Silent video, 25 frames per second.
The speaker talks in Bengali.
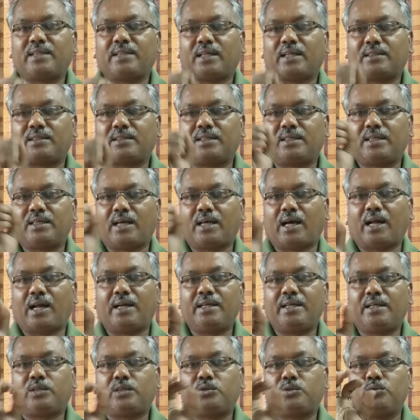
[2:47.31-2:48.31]
তার থেকে
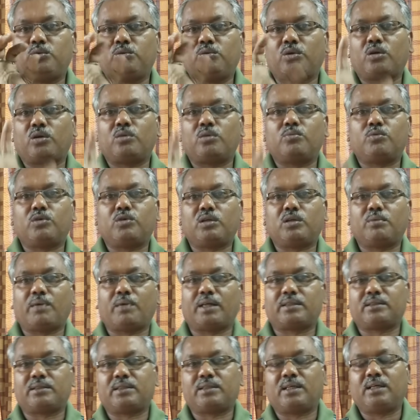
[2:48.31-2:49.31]
আরেকটু নরম করে
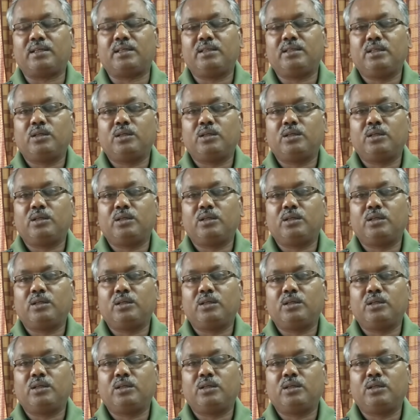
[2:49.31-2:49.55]
ভাতটা